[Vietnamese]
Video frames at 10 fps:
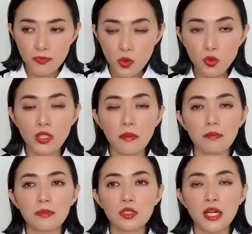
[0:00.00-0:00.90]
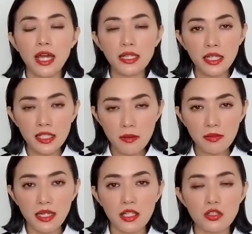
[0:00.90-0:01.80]
tu tập từ hết cái kiếp
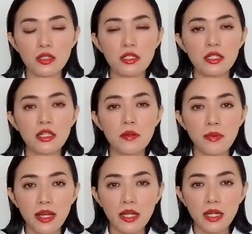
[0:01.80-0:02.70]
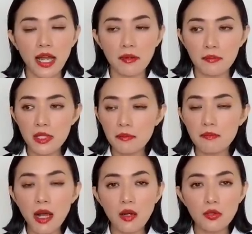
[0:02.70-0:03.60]
này cho đến cái kiếp khác hàng biết
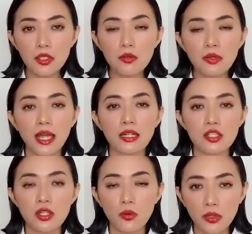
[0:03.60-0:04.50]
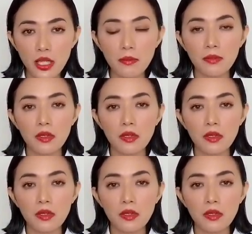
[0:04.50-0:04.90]
bao nhiêu ngàn triệu kiếp